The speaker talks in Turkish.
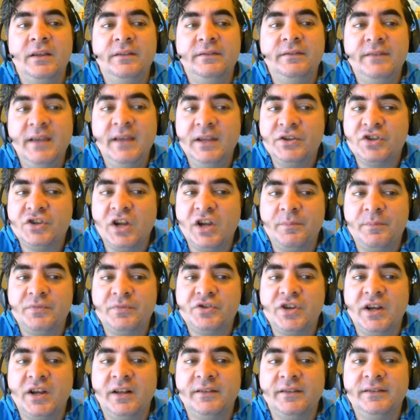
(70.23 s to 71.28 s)
D çarpı
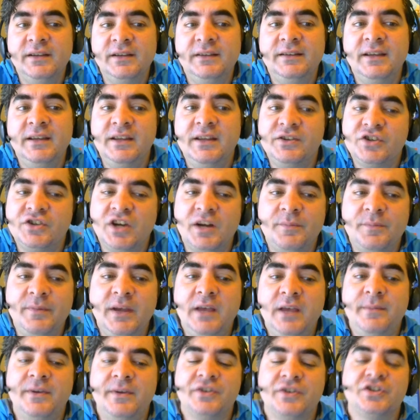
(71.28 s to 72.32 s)
C6'ya D çarpı
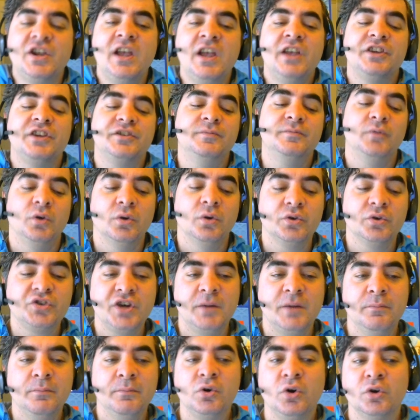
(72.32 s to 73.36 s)
E5. Şimdi
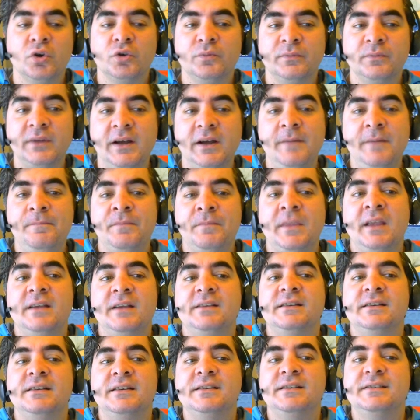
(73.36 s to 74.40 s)
oluşan bu konumda
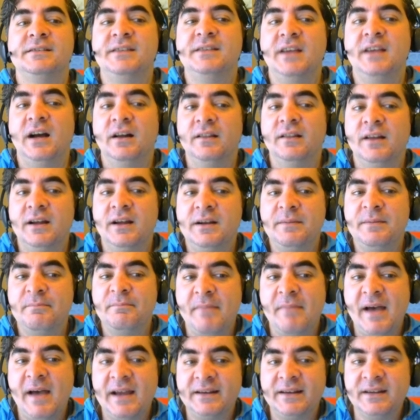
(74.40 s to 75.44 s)
e, siyahlar
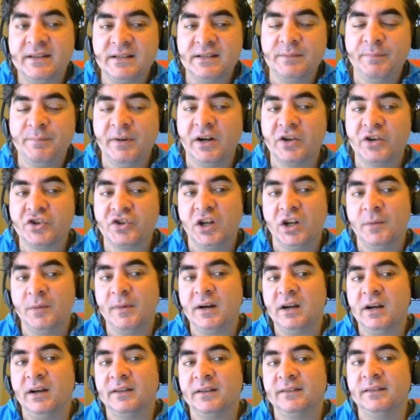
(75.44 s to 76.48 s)
merkezi
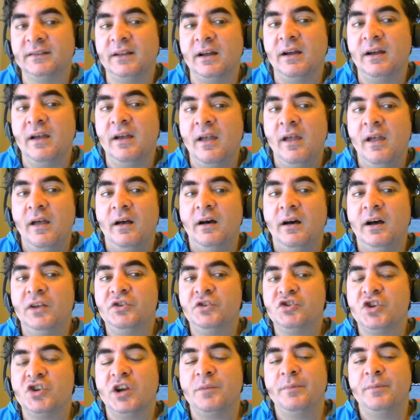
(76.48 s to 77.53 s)
parçalamak adına
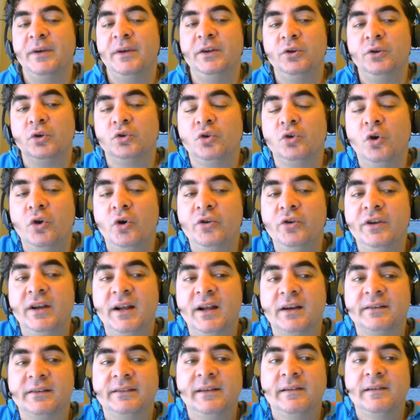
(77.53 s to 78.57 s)
at çarpı E4
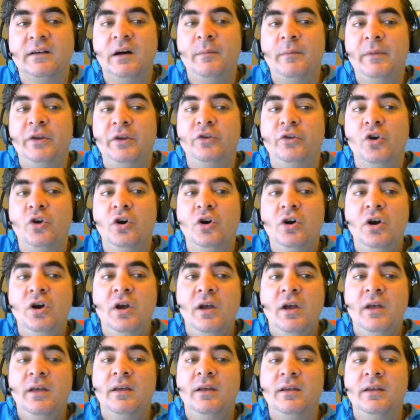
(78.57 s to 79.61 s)
oynayarak devam ediyor.
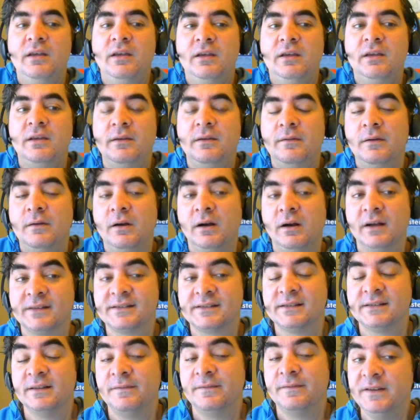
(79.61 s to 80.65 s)
E,
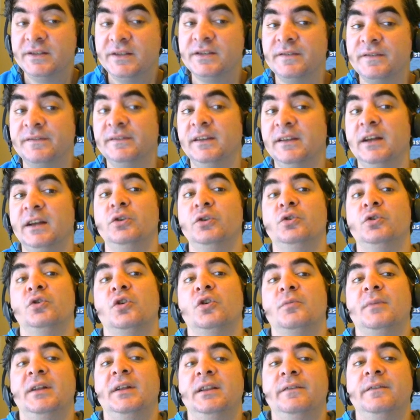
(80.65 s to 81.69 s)
aslında fil çiftini alıyor
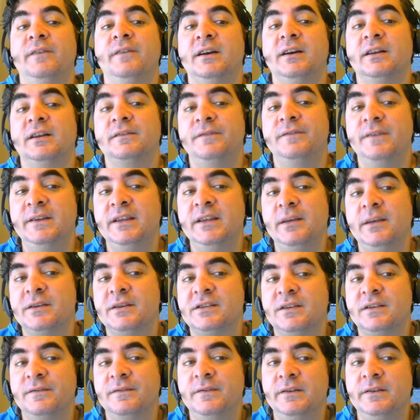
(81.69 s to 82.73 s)
normalde fakat fil
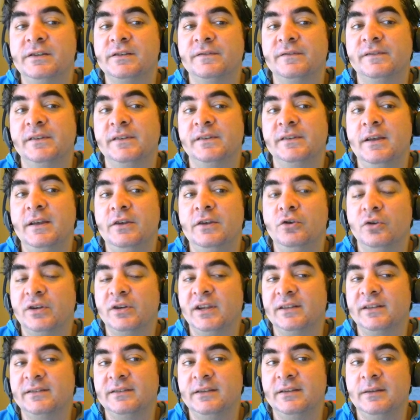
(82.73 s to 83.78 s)
G5 ile fil çiftini yok
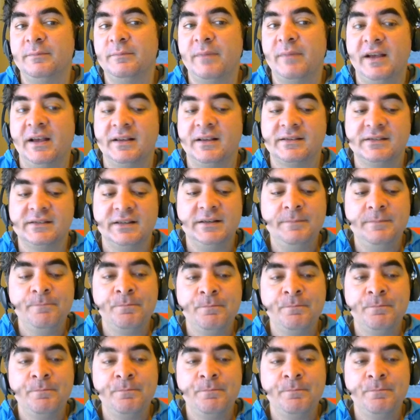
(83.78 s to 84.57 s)
etti beyazlar.